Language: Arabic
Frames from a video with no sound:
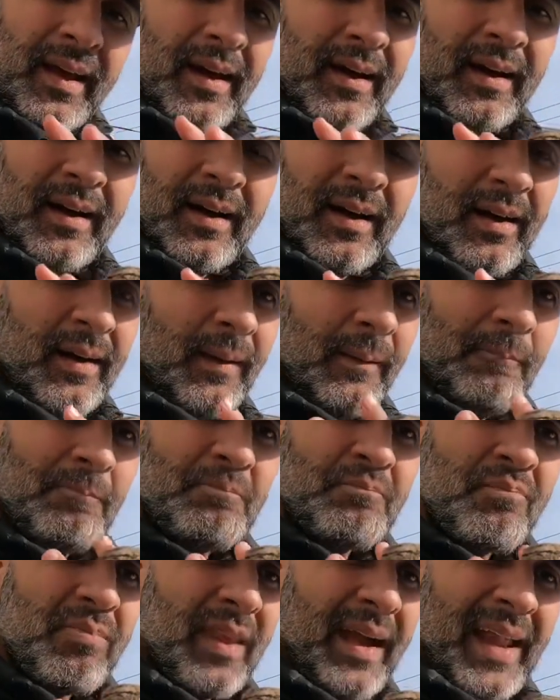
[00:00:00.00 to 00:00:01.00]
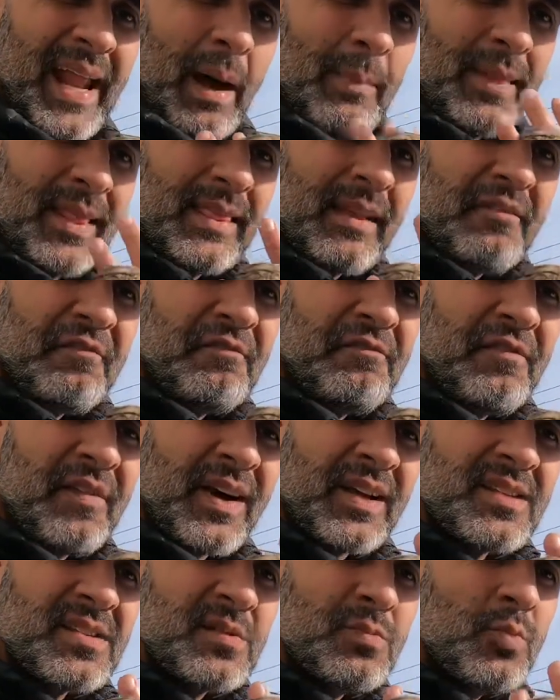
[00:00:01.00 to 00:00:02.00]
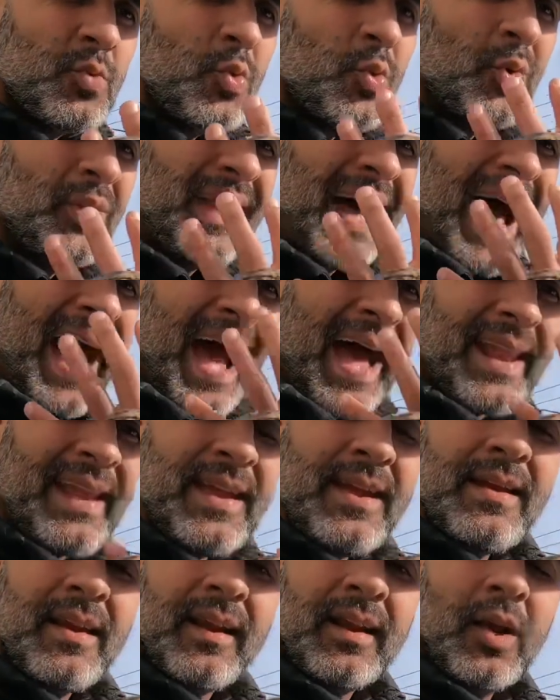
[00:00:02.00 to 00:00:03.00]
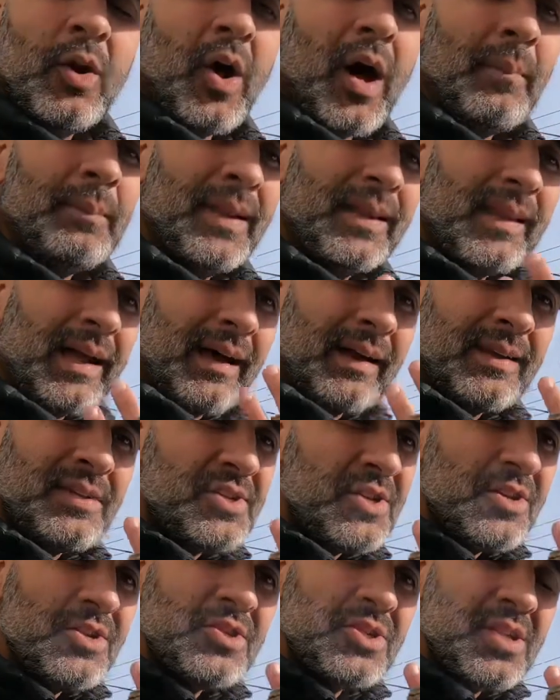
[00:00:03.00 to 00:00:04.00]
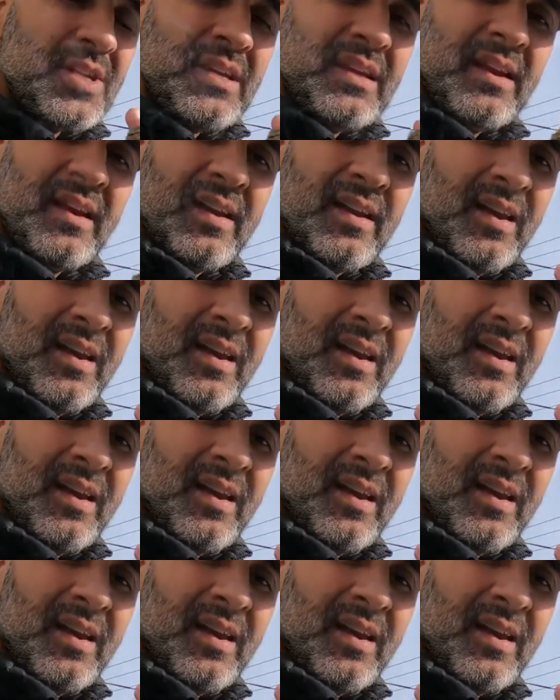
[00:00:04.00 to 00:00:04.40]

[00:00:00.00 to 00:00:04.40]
آه يعني عم تنفخ سموت حرير كله عم يطلع شيء شيء